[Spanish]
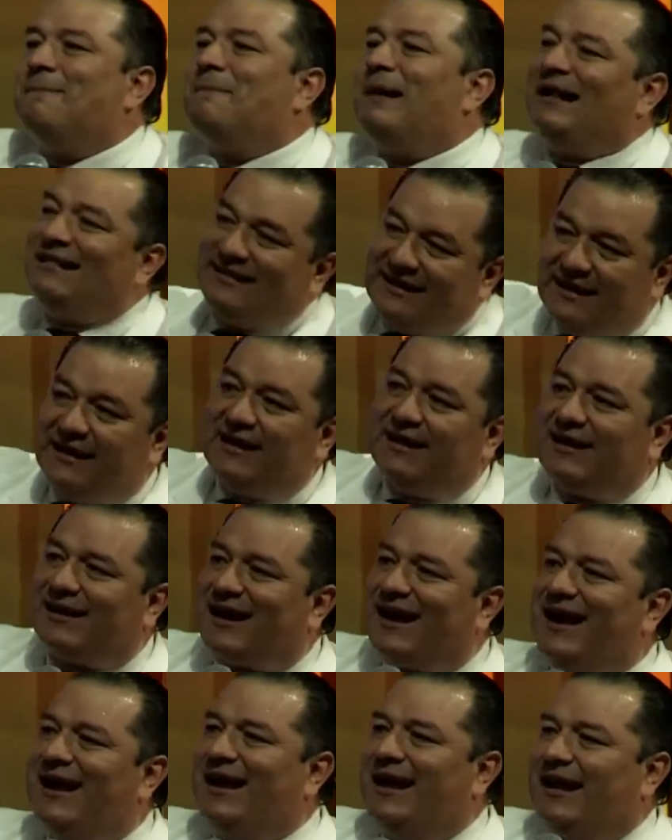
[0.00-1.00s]
maldiga
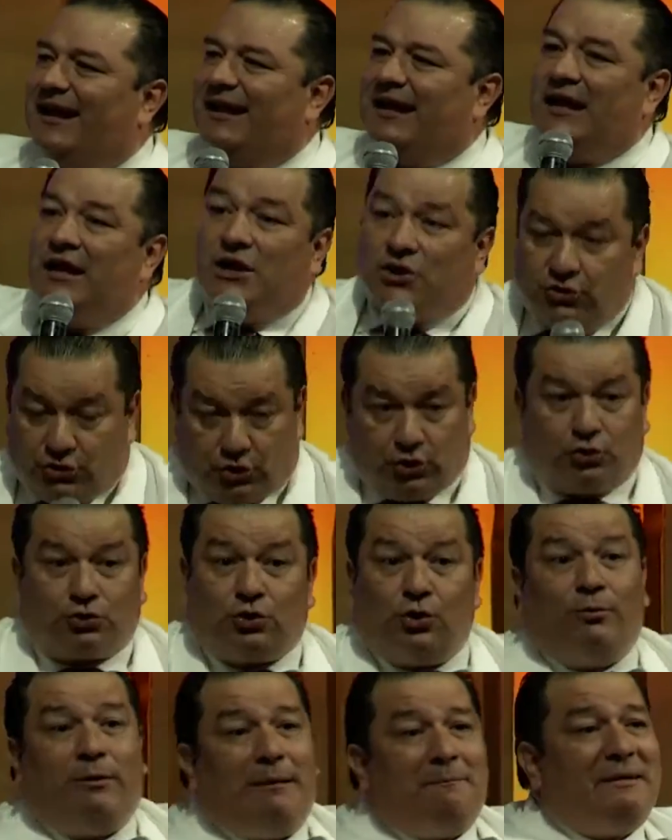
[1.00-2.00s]
Israel, Dios
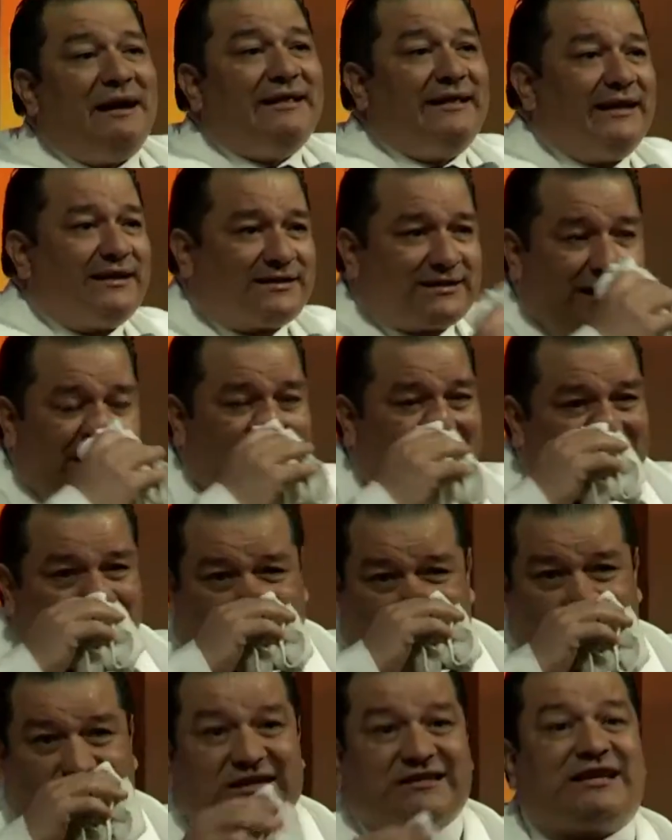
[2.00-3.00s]
lo va a maldecir.
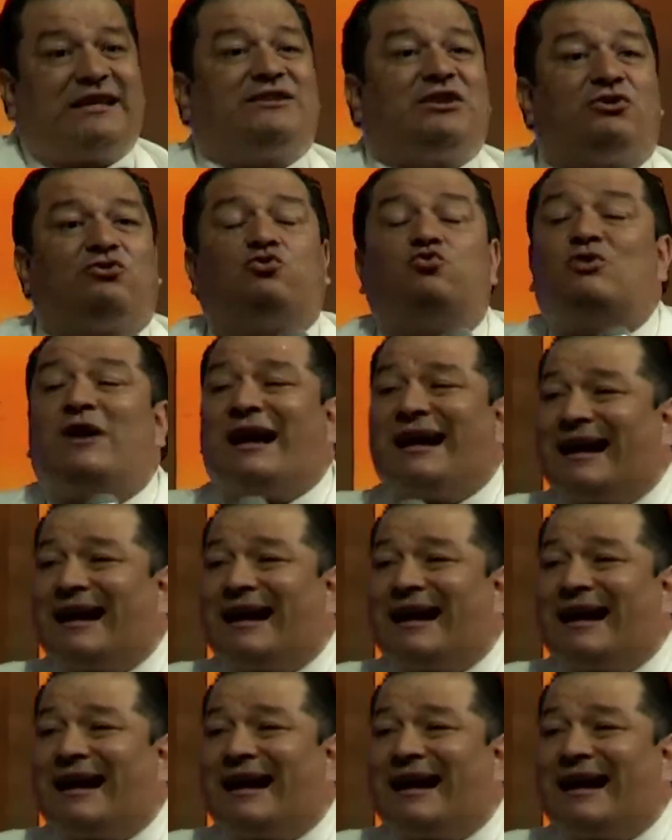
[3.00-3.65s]
Entonces Esa es una